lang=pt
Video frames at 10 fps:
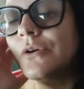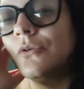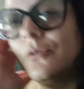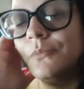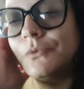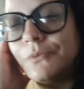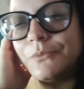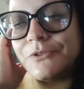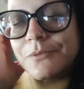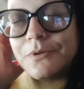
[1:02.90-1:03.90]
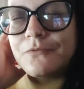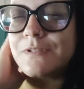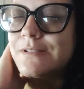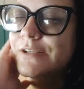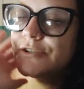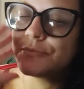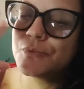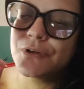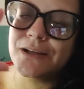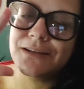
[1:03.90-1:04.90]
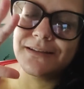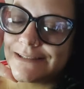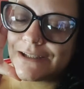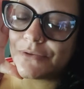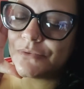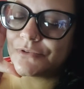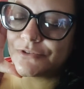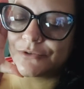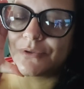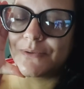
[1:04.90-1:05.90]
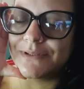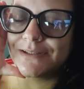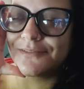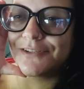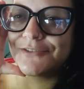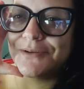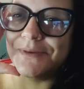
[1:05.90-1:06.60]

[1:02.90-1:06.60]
como mostrei pra vocês, porém não estou aguentando ficar de olho